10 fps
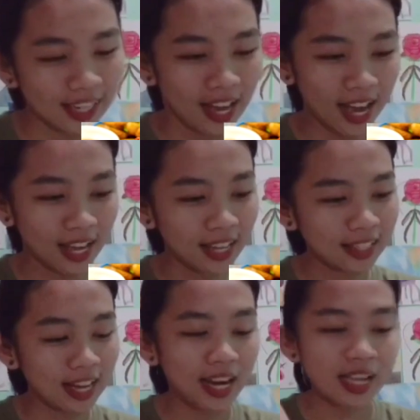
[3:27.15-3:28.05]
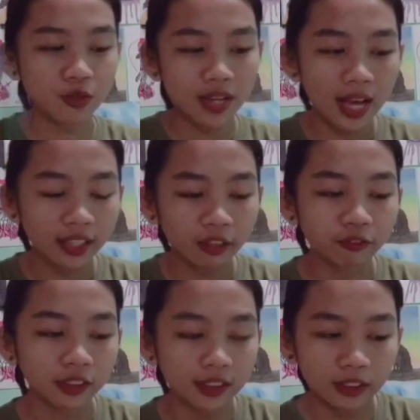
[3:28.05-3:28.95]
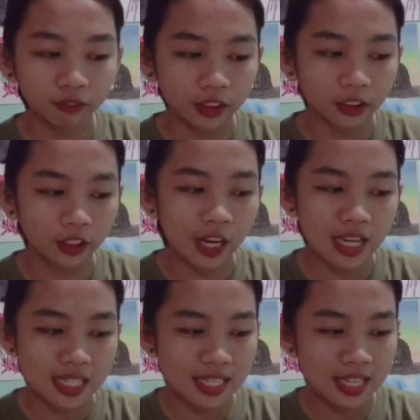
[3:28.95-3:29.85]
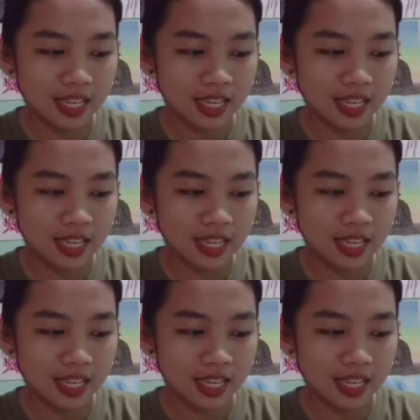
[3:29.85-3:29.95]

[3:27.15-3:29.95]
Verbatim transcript: At ang last one natin for this video ay si